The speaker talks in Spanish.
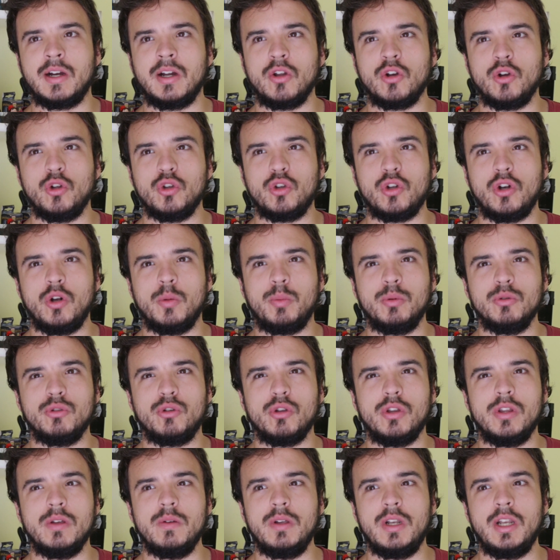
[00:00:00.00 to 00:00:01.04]
Creo que otro de los
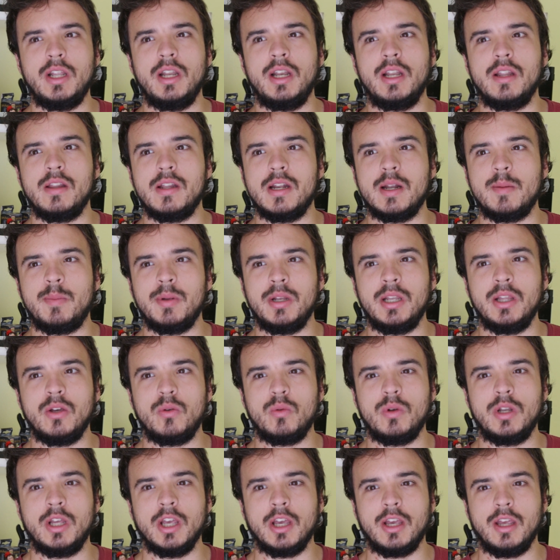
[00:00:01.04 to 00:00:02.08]
puntos débiles de la
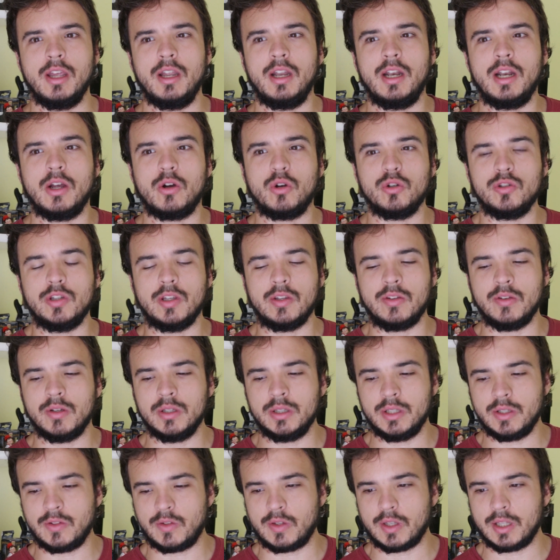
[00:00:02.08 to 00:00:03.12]
película es que las cosas se
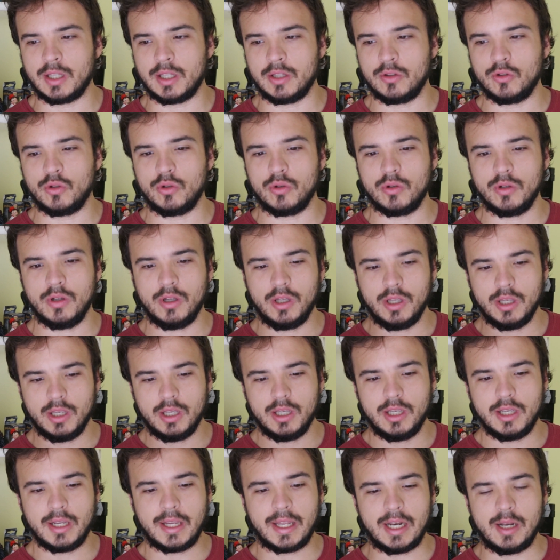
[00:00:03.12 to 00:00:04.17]
van desatando
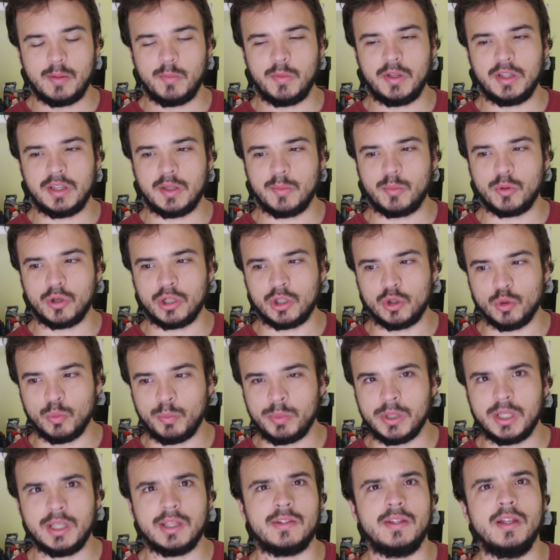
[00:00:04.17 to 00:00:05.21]
generalmente por
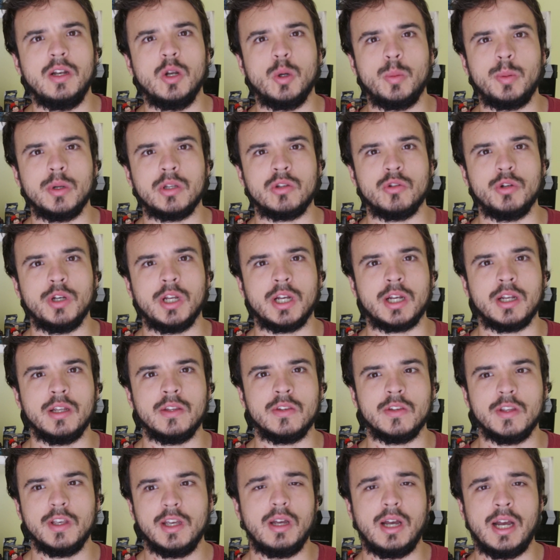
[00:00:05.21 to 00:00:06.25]
estupideces de los
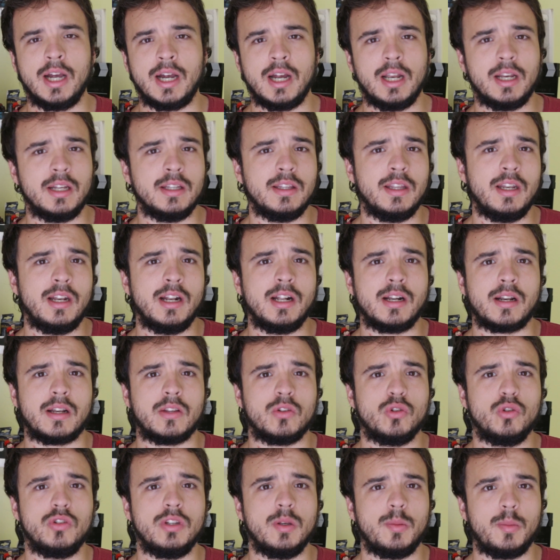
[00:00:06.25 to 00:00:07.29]
personajes. Acá el que tiene la
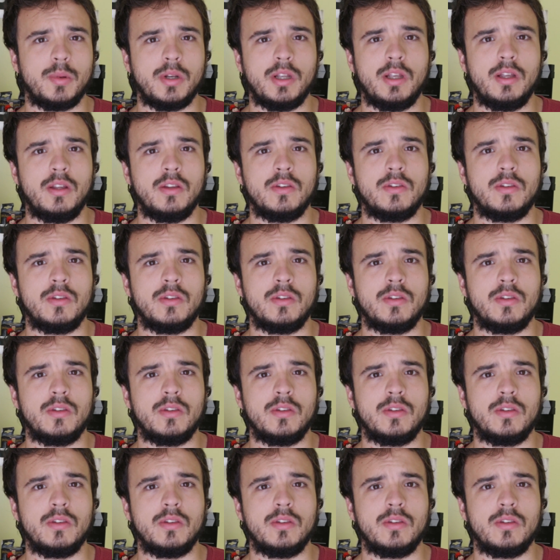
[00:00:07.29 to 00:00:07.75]
razón siempre